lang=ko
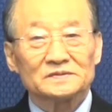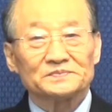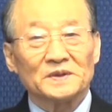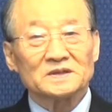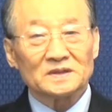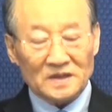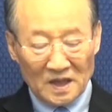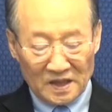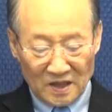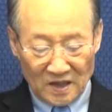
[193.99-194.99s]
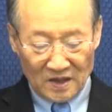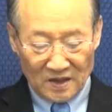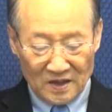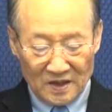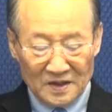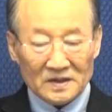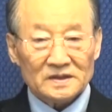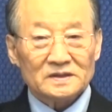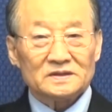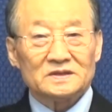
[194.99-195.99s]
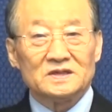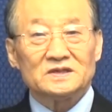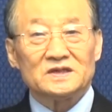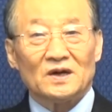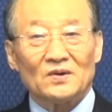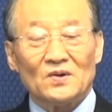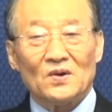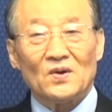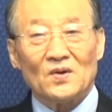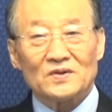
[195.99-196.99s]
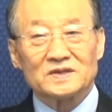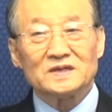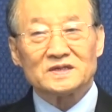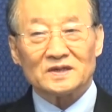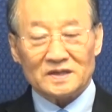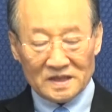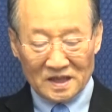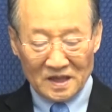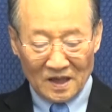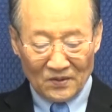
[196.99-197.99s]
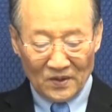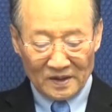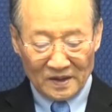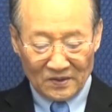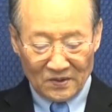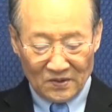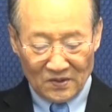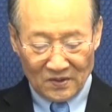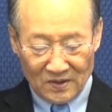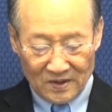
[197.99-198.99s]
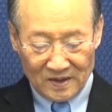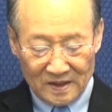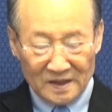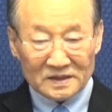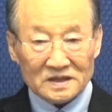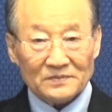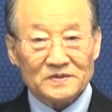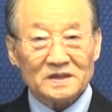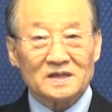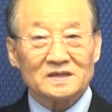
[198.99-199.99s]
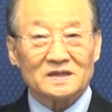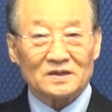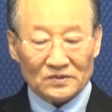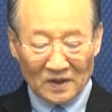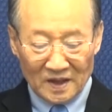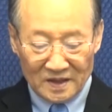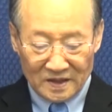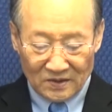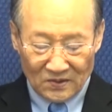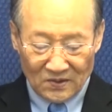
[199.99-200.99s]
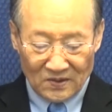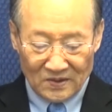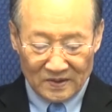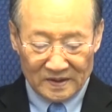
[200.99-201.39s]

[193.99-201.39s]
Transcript: 백성들에게 지시하고 질서를 지키라고 한다고 참 지켜질 것도 아닌데도